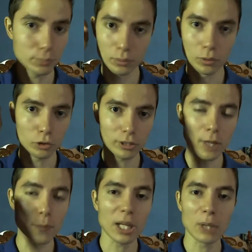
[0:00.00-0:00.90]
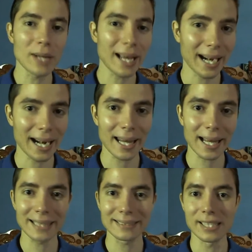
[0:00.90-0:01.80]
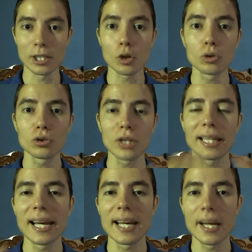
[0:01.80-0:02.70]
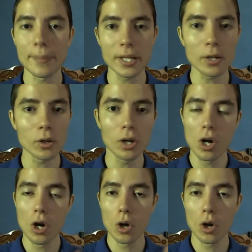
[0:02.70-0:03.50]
pues, no sé, como que una granada que se incrusta en el enemigo